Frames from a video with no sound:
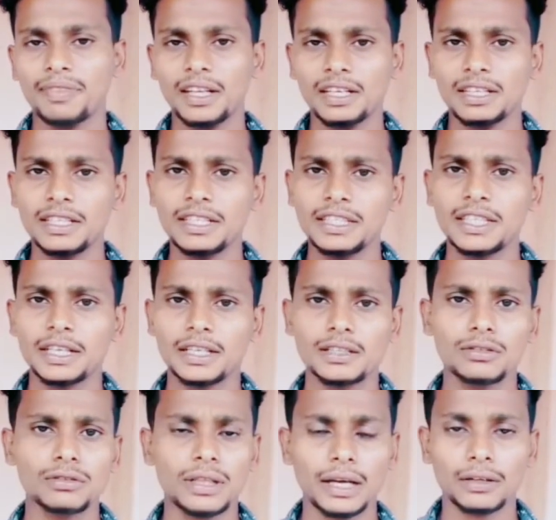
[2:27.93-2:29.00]
আপনার নিজের
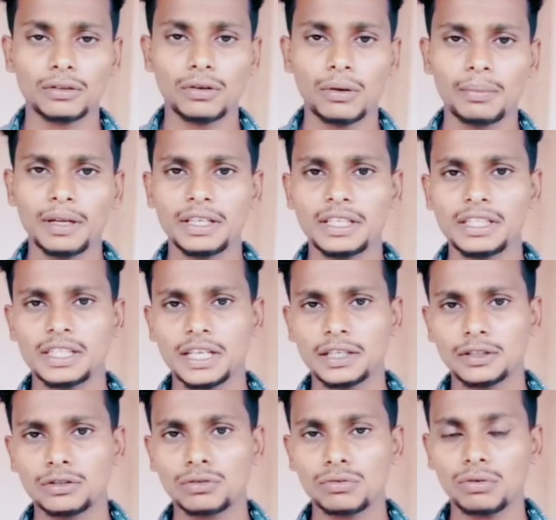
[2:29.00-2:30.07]
কিছু থাকতে হবে
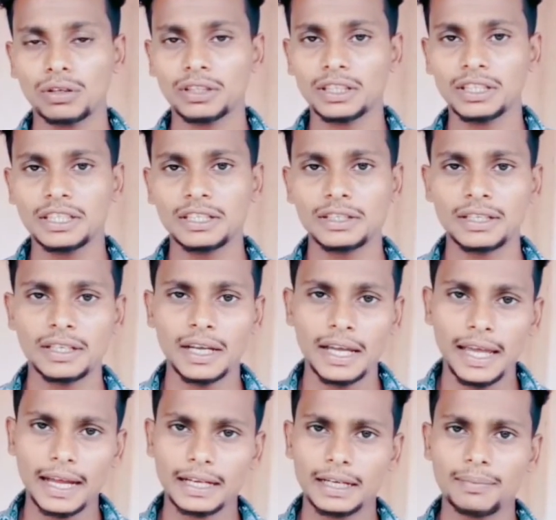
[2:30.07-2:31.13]
নিজের কিছু অথেন্টিক
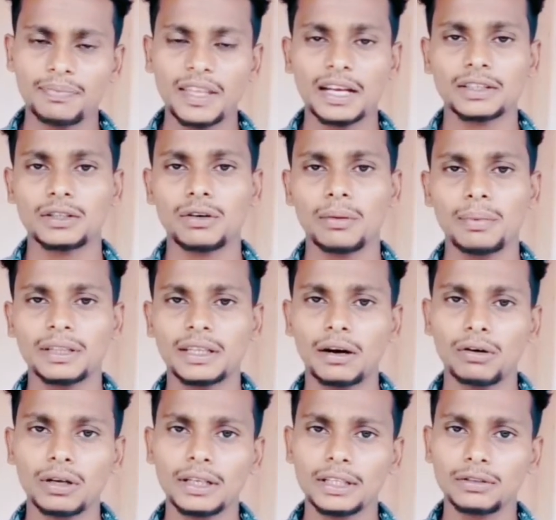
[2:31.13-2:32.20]
অ্যাক্টিভ থাকতে হবে
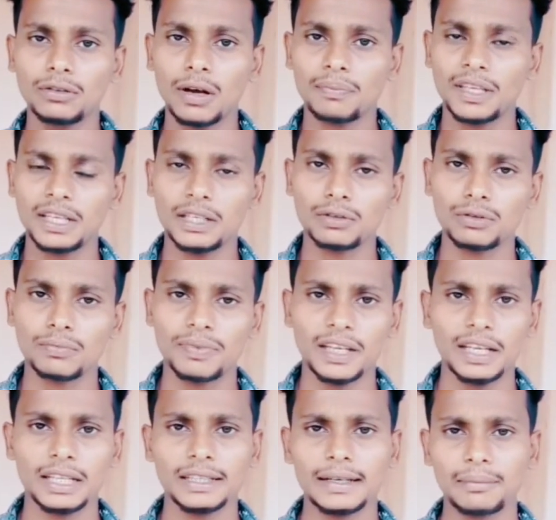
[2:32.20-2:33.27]
তাহলে কিন্তু আপনি ইউটিউব
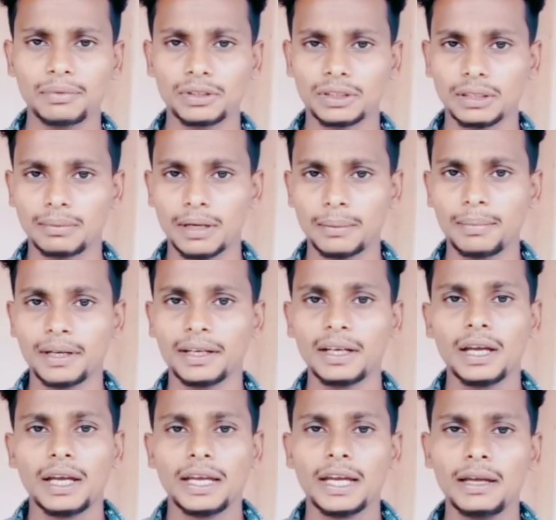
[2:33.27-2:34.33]
থেকে ইনকাম করতে পারবেন
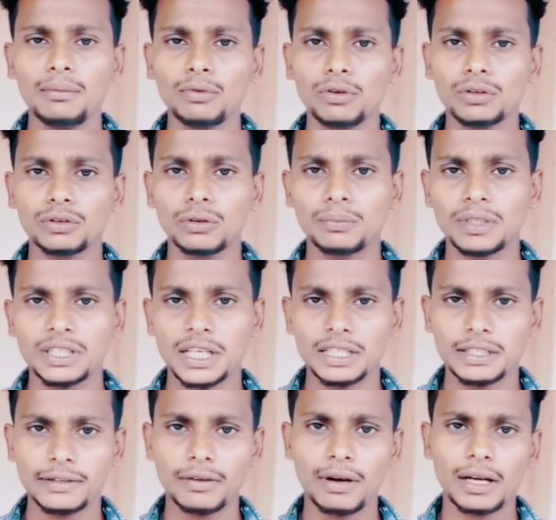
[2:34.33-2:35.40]
এই মূলত
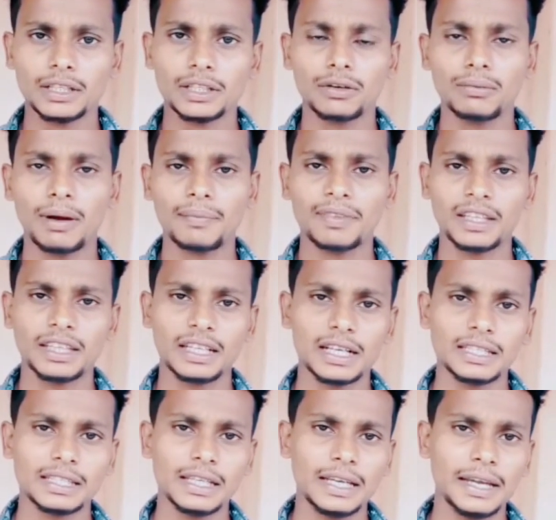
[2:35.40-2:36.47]
বিষয় ছিল আশা করব আপনাদের
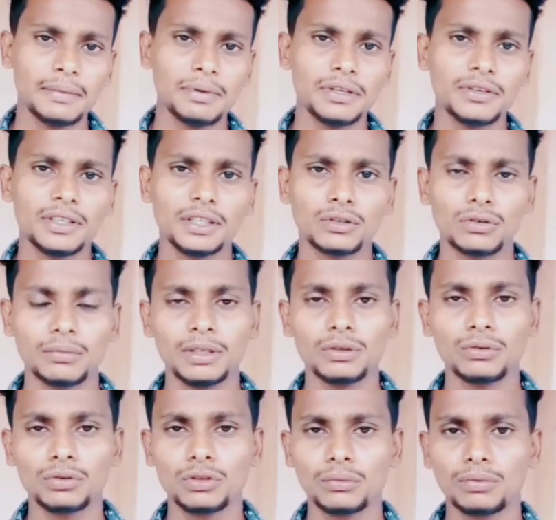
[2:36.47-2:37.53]
কাছে এই ভিডিওটি
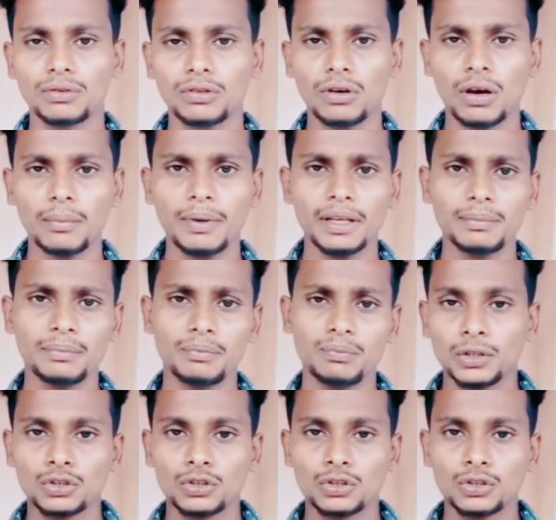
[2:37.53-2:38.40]
খুবই গুরুত্বপূর্ণ হবে